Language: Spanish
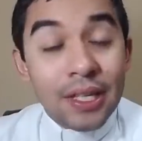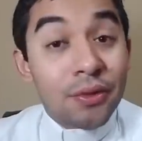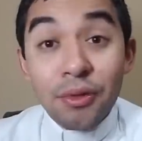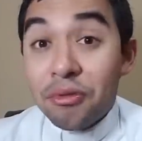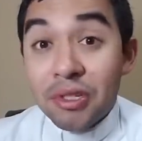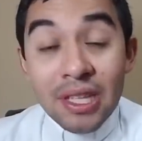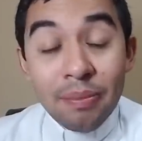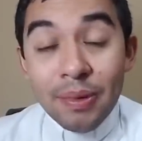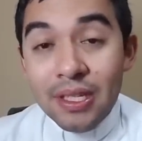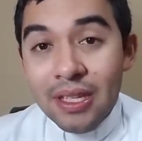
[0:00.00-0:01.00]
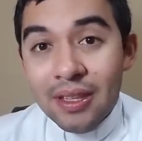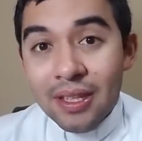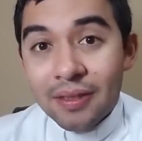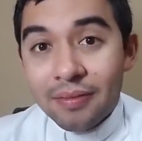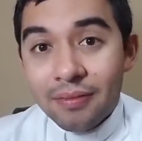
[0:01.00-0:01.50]
Jesús no está
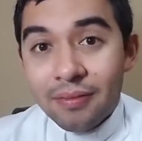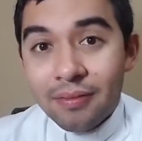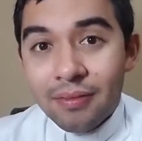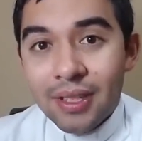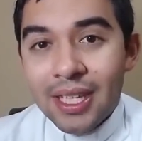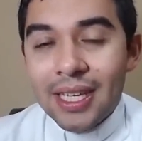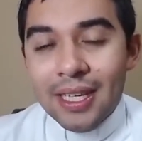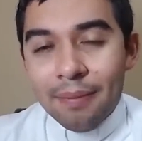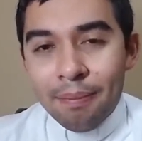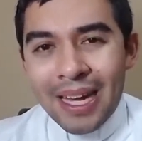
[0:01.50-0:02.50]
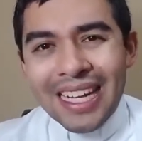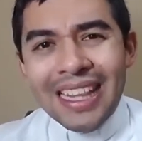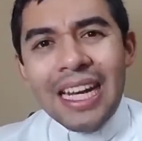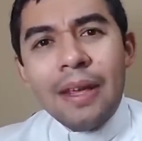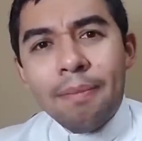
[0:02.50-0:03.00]
presente.
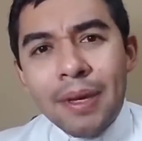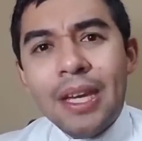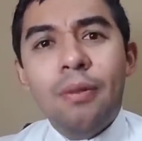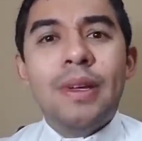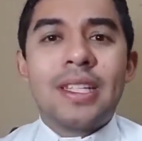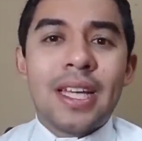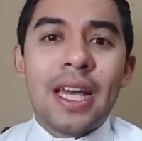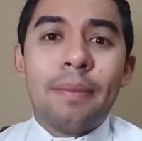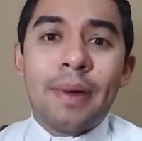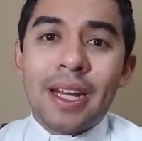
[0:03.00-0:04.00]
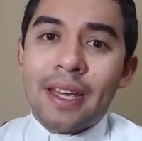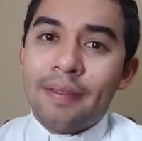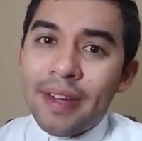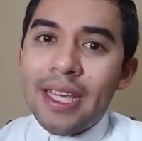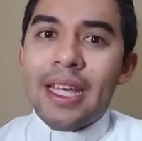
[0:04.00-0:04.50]
Marta le envía un mensaje para
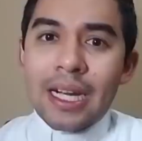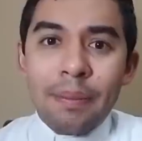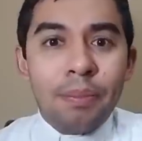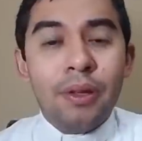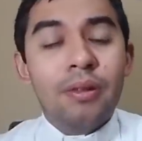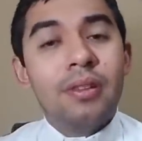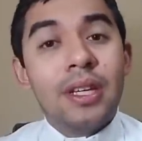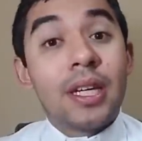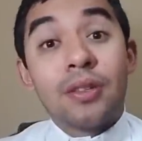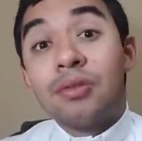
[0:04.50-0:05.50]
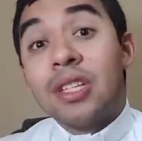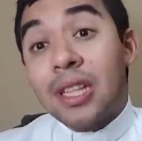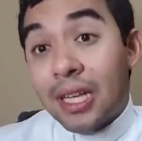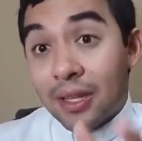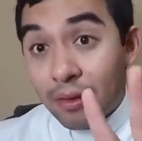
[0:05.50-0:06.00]
que vaya rápido y Jesús se
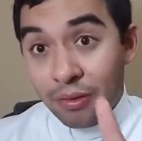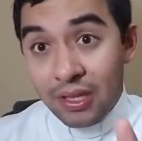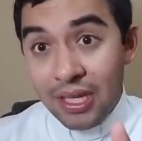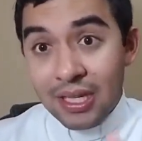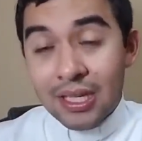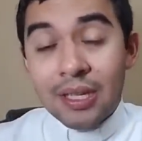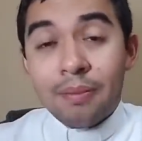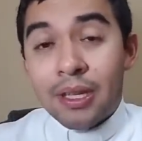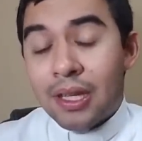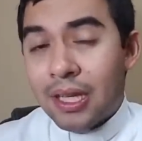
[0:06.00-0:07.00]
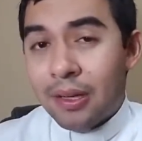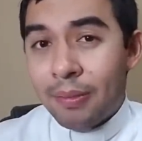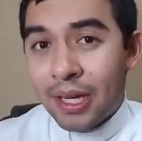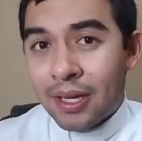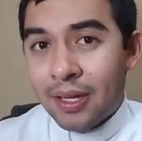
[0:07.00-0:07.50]
tarda dos días en emprender el
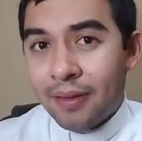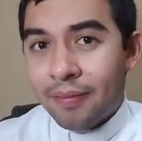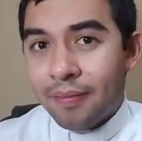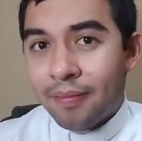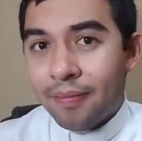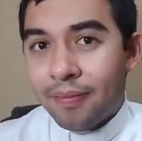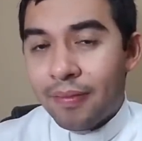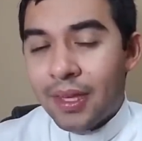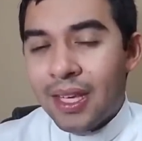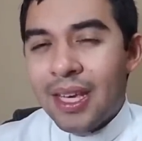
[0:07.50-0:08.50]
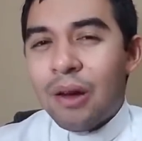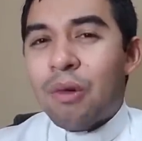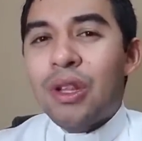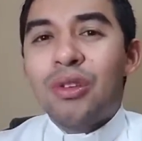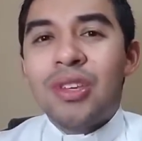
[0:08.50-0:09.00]
viaje
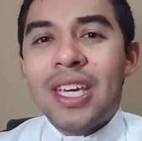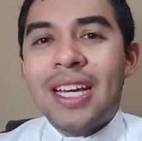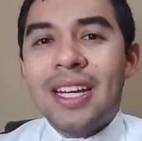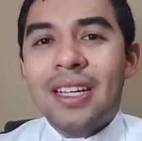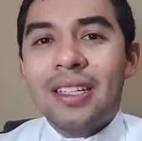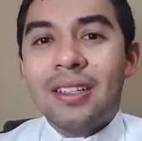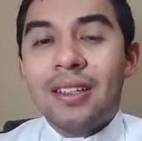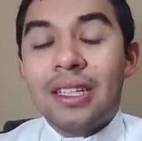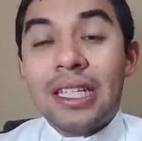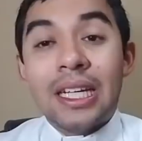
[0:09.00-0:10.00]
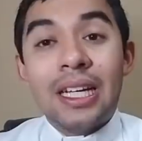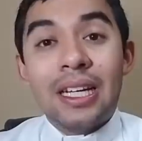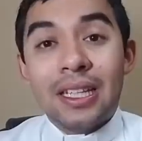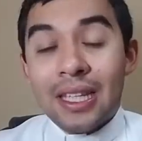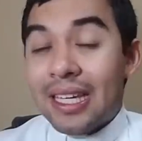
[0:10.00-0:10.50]
cuando llega
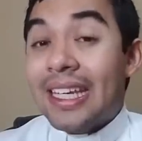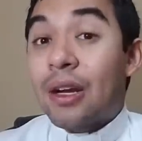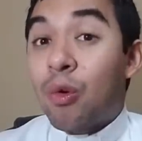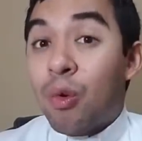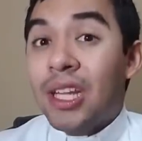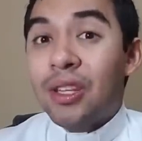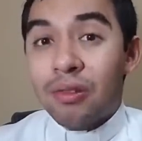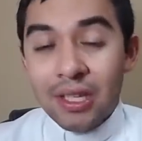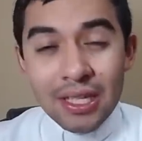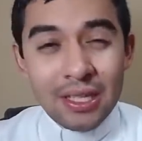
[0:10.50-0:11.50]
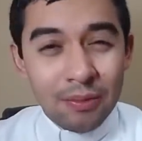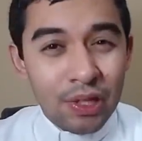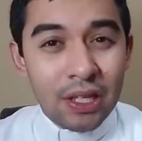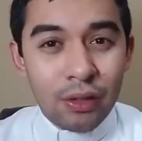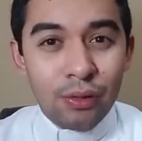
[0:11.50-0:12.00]
ya tenía cuatro días de
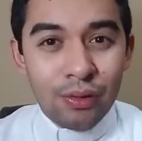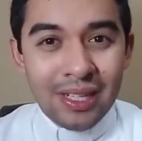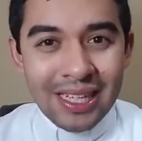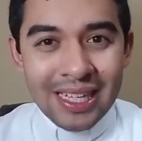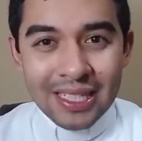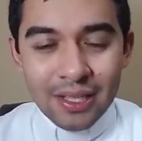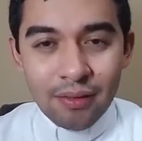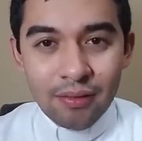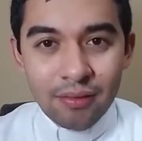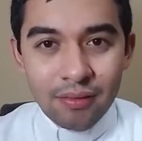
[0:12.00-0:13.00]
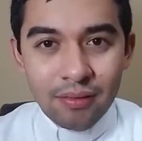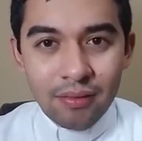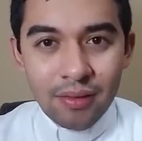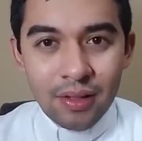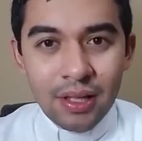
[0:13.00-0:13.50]
muerto Lázaro.
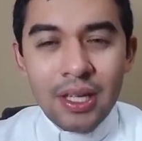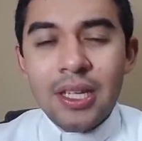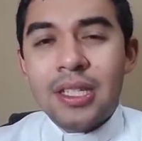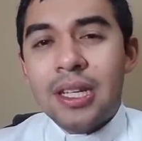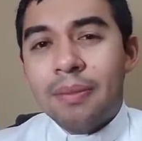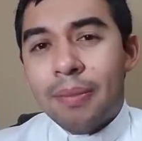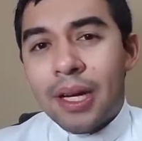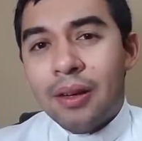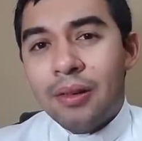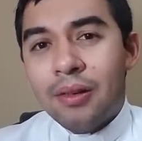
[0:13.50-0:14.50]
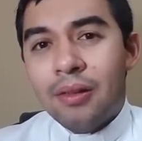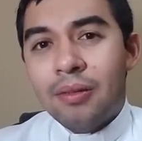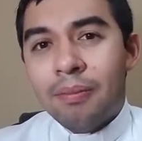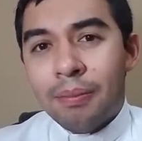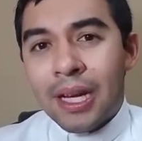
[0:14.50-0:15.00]
Y sin
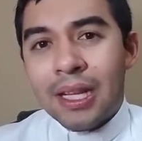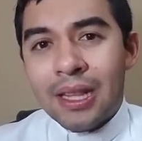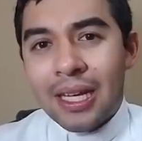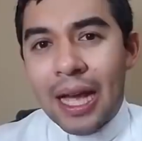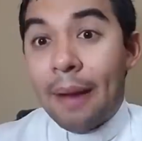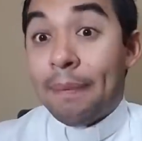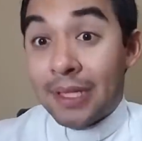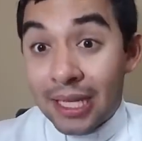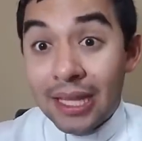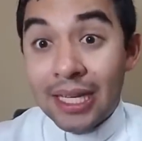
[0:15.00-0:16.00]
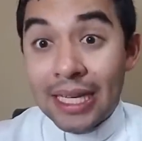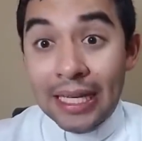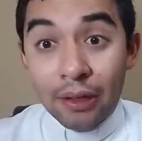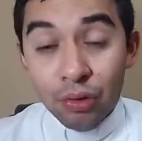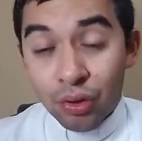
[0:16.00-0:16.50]
embargo, Marta, a pesar de que
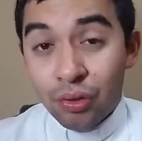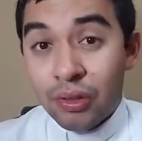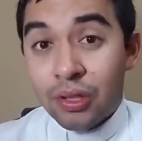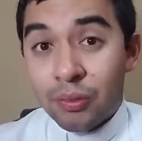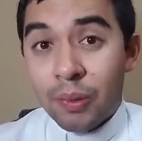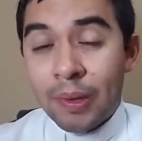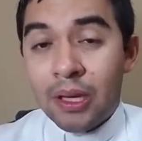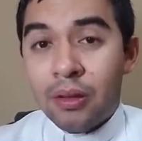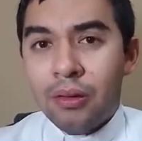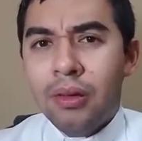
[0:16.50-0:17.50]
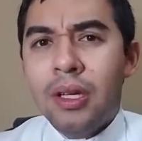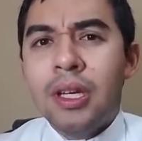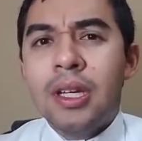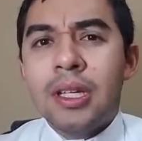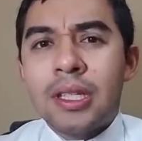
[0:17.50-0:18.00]
le costó en su momento,
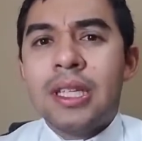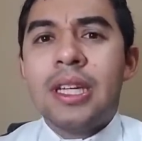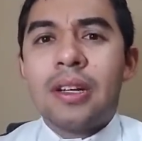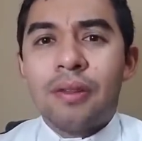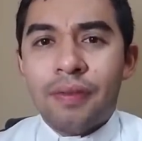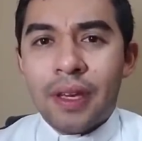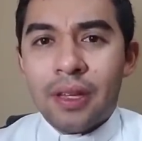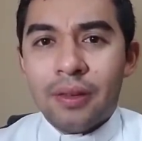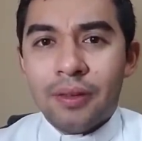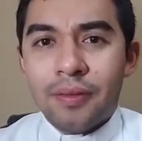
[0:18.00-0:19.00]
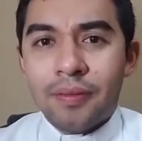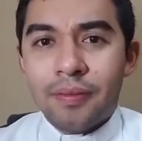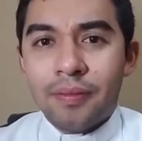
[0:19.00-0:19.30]
sigue confiando.